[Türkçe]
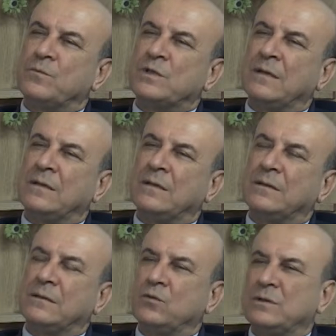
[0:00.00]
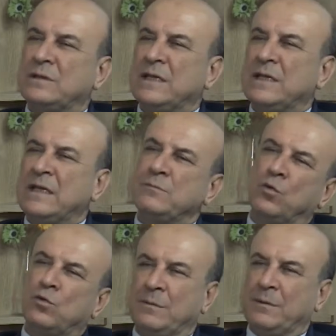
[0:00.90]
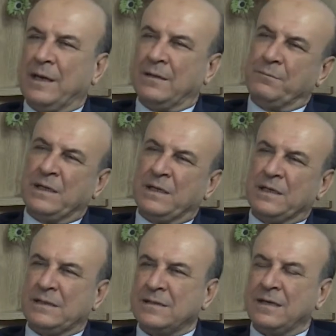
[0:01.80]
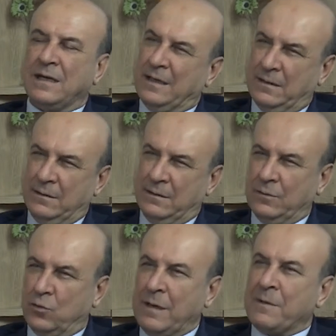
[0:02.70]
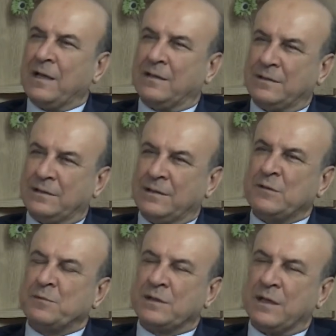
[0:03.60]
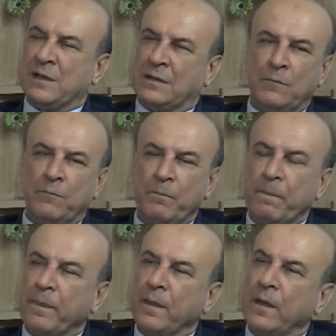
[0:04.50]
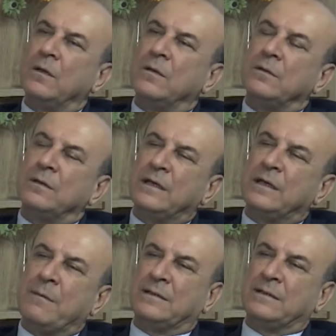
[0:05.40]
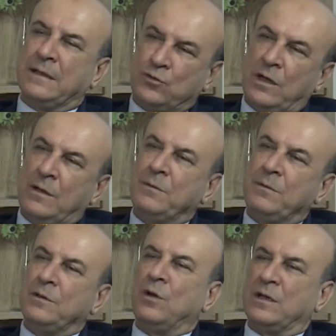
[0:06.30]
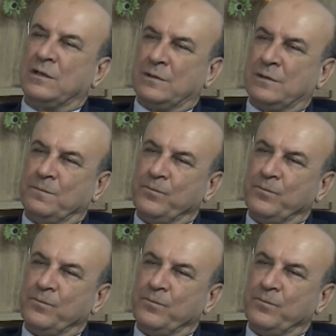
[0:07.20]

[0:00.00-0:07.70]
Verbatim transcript: saat 8.30-9 gibi yani biraz geç saat yani alt için geç bir saat tabii. Hı hı. Kemeraltı'na şöyle bir dolaştım.